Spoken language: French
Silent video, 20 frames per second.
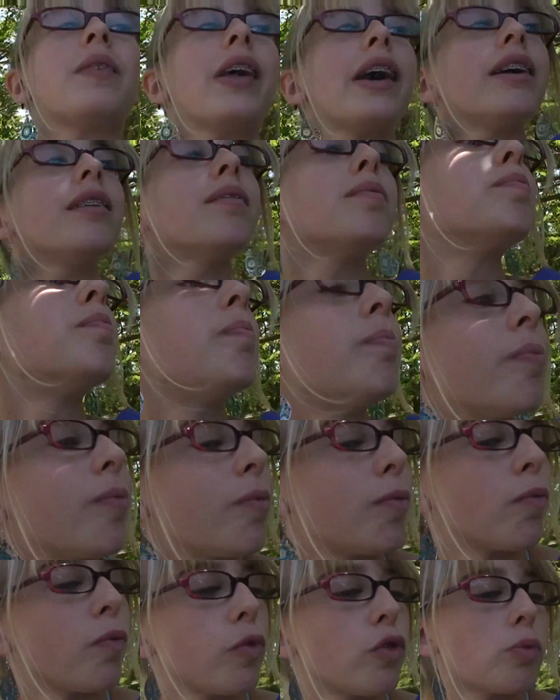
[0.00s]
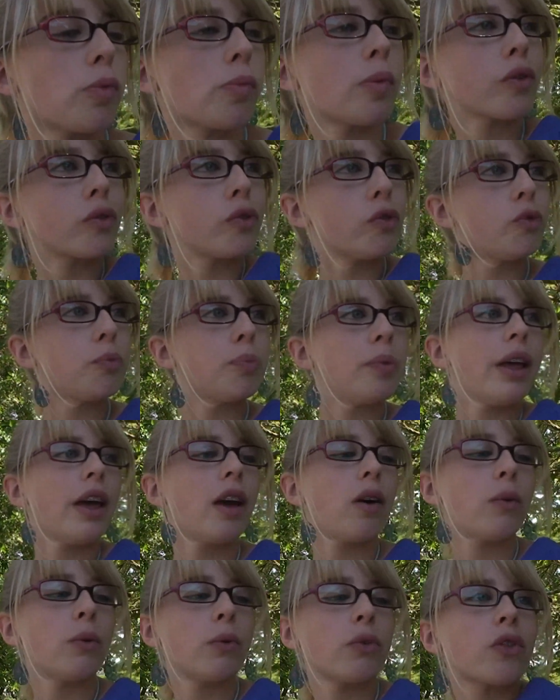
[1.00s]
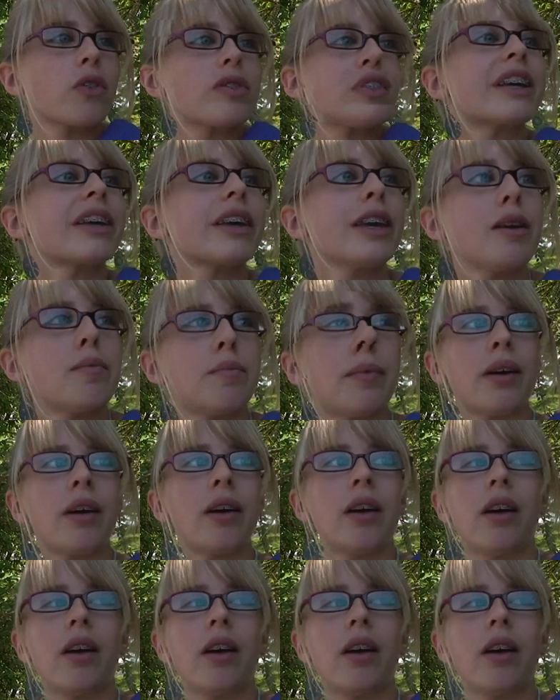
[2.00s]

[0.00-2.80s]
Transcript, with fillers: hein Du moment que tu te plais au 35e.